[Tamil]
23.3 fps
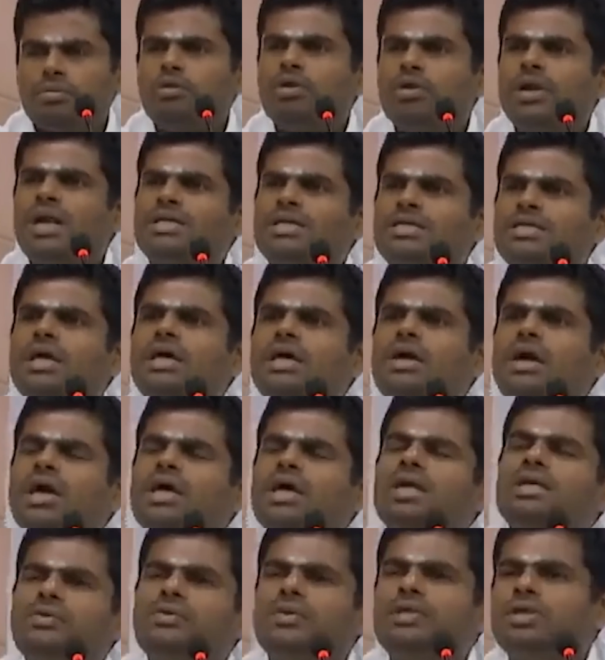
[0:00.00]
மூணு எலெக்ஷன்ல
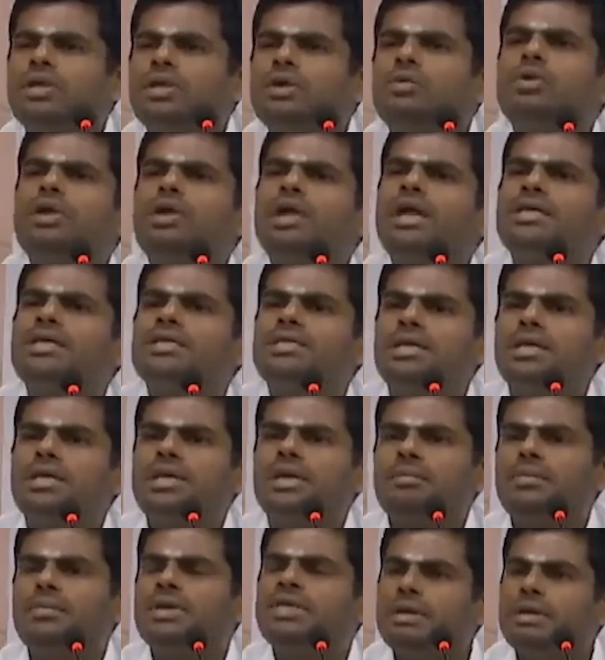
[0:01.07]
காங்கிரஸ் வந்துச்சுன்னா ஒரு
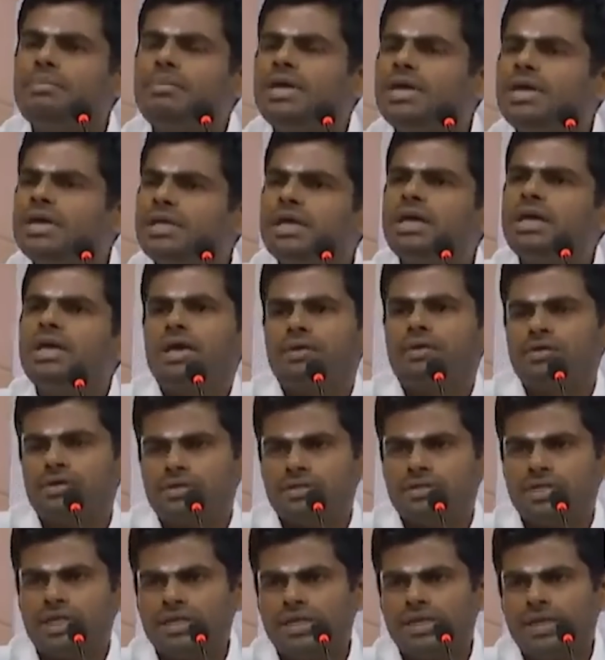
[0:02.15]
எலெக்ஷன்ல பிஜேபியும் நாங்கள்
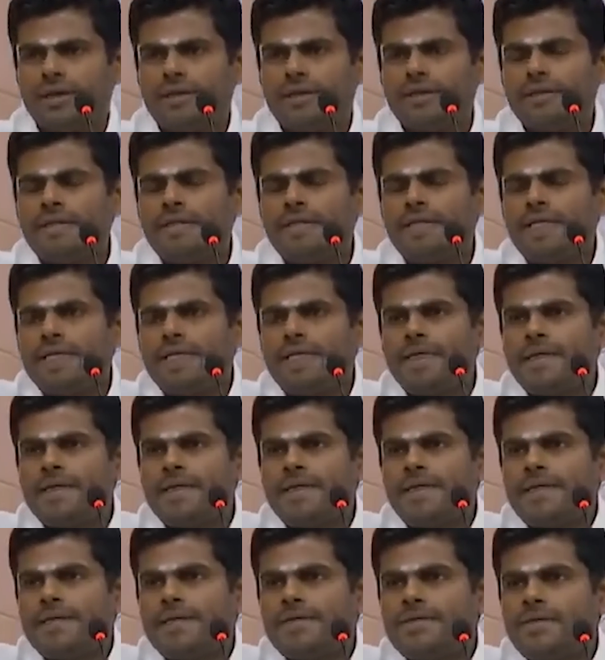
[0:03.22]
நடக்கிறது நடத்தது
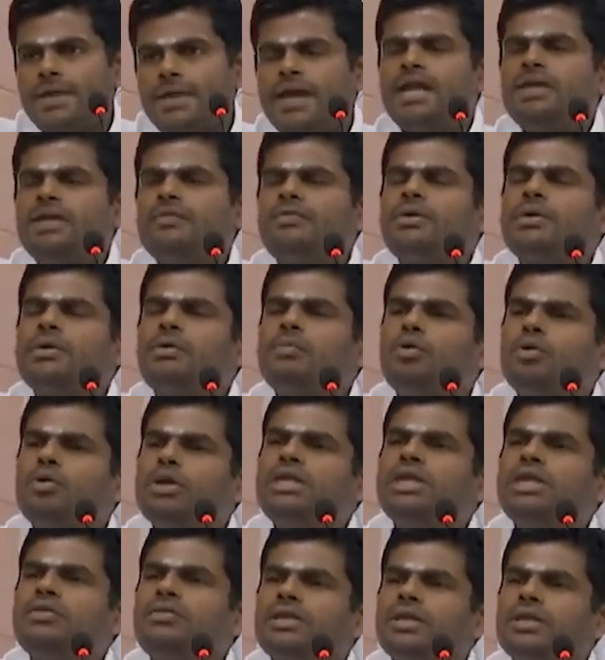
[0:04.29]
ஸோ ஏடி
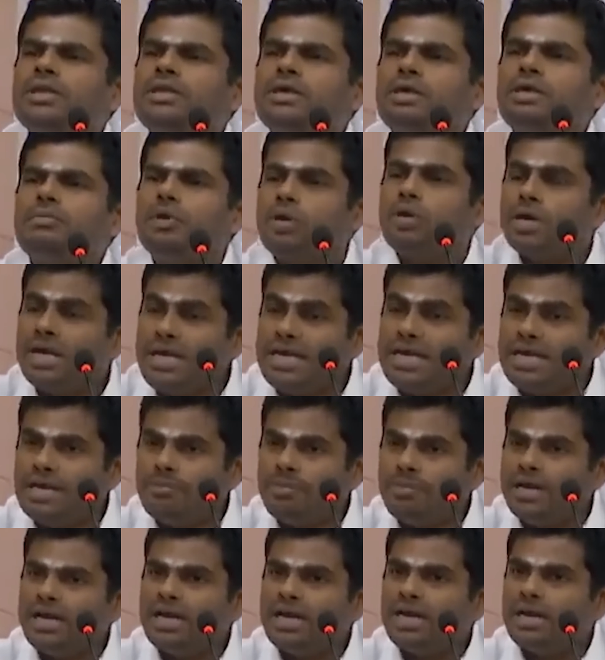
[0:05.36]
மோடிஜி வந்ததுக்கு அப்புறம் நீங்க
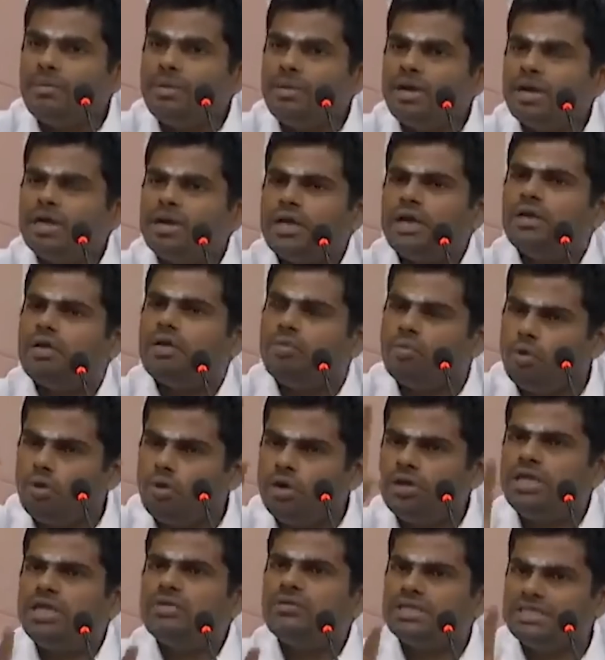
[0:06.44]
இப்ப என்ன நிலைமையில் இருக்கீங்களோ
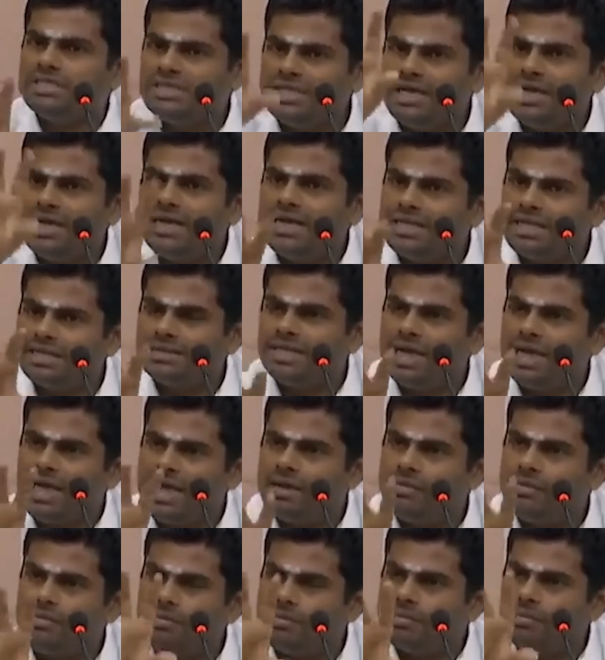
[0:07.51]
மோடிஜி வாஸ் சிட்டிங் இன் த
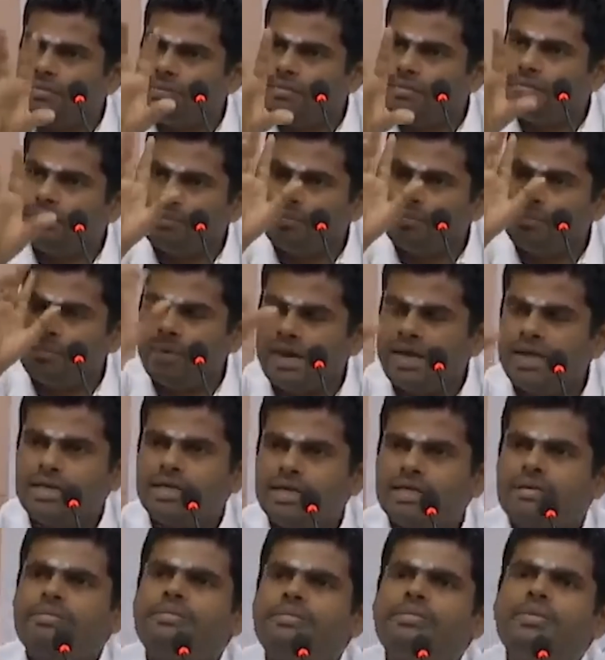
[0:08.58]
சேம் மைண்ட்
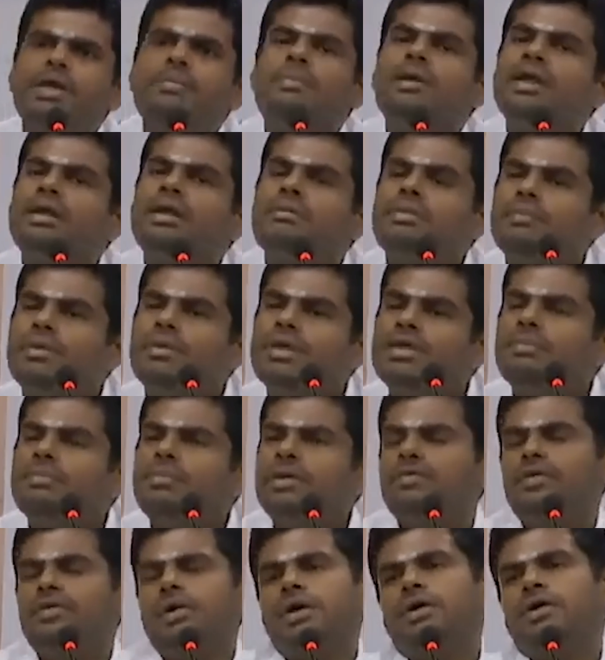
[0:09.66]
எப்படி நம்ம
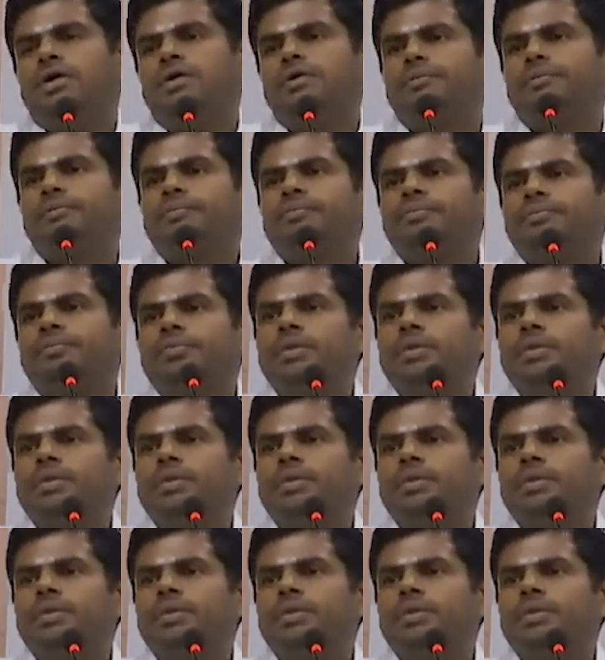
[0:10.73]
பிஜேபியை வளர்க்கணும்